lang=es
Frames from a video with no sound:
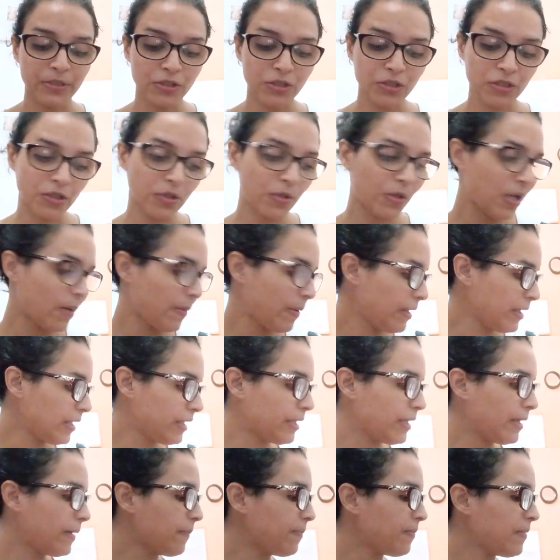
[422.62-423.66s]
pues yo tengo la
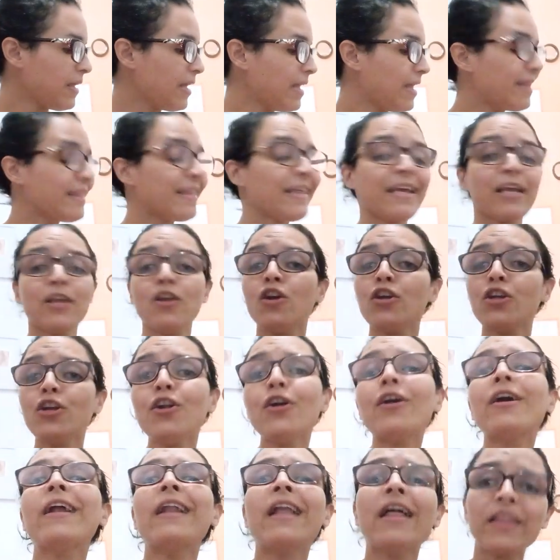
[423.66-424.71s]
manía de que yo
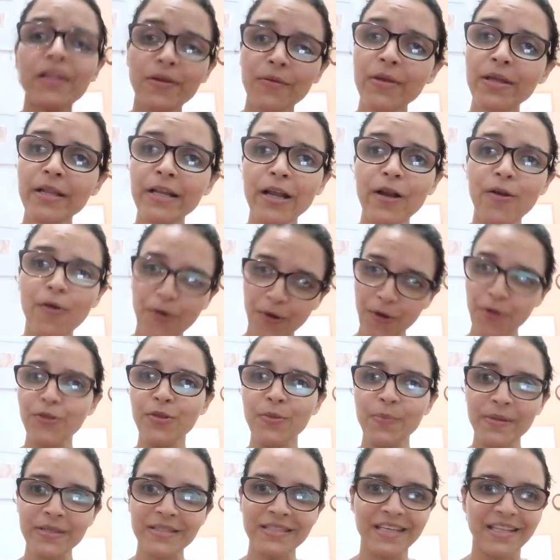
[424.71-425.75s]
quiero que él adivine lo que yo
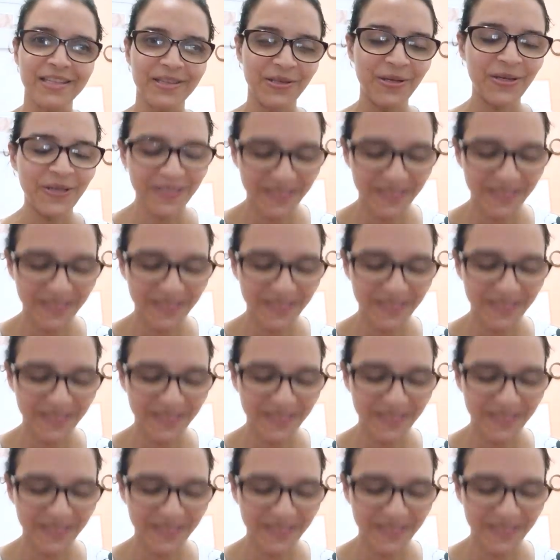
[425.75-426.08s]
estoy pensando.